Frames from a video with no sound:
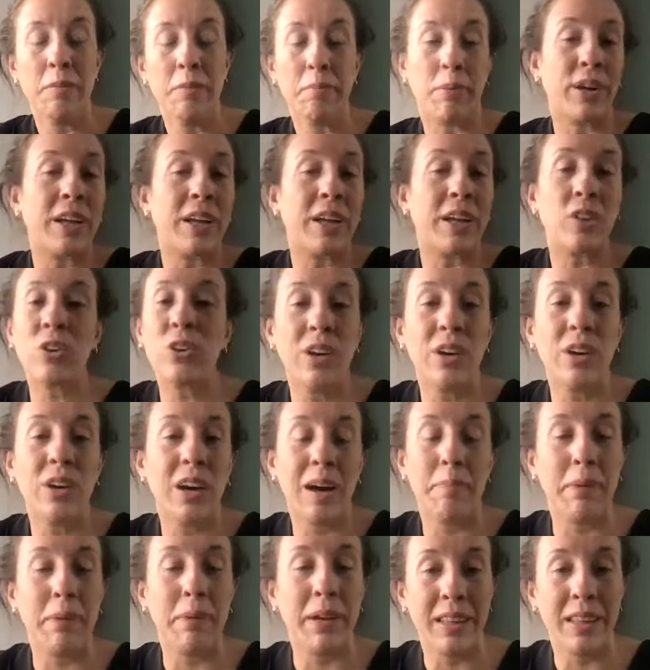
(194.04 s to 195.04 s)
Porque todos
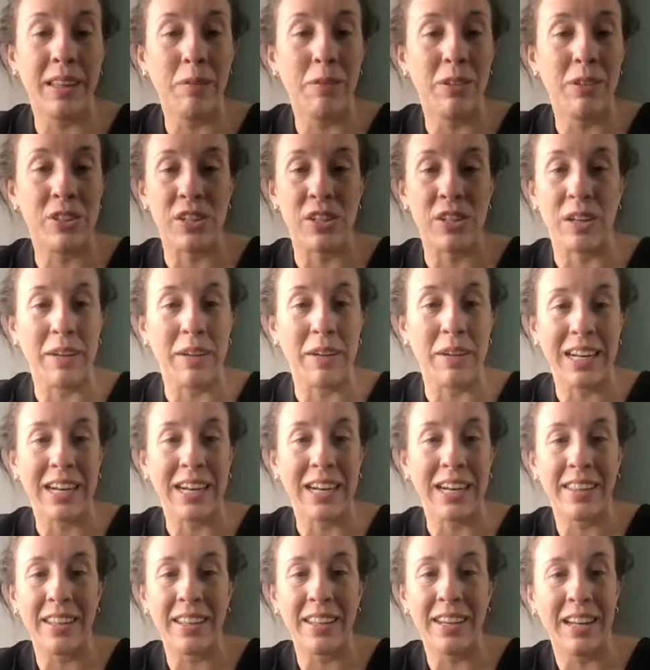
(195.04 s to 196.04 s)
aprendimos a
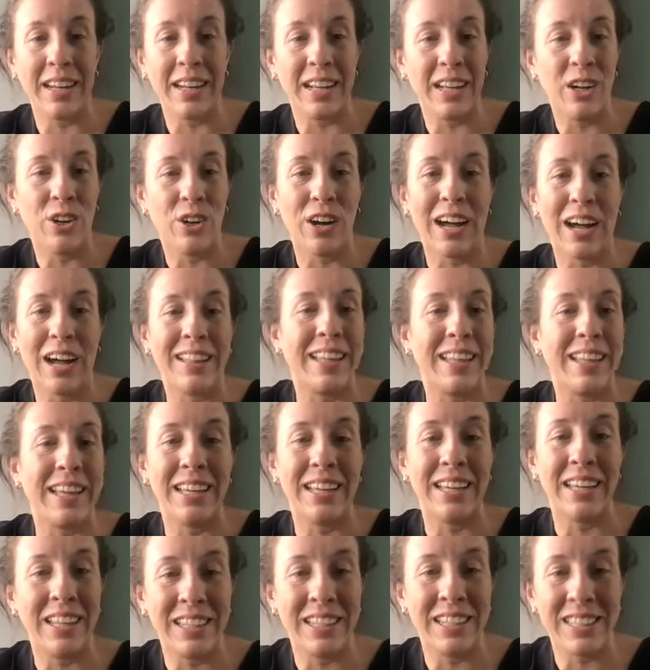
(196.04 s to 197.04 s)
manejar dinero hasta
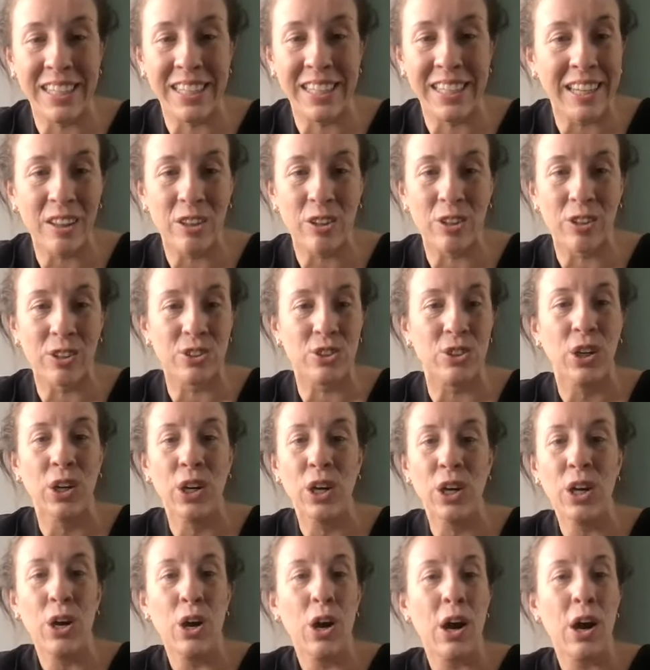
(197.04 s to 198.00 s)
desde chiquitos,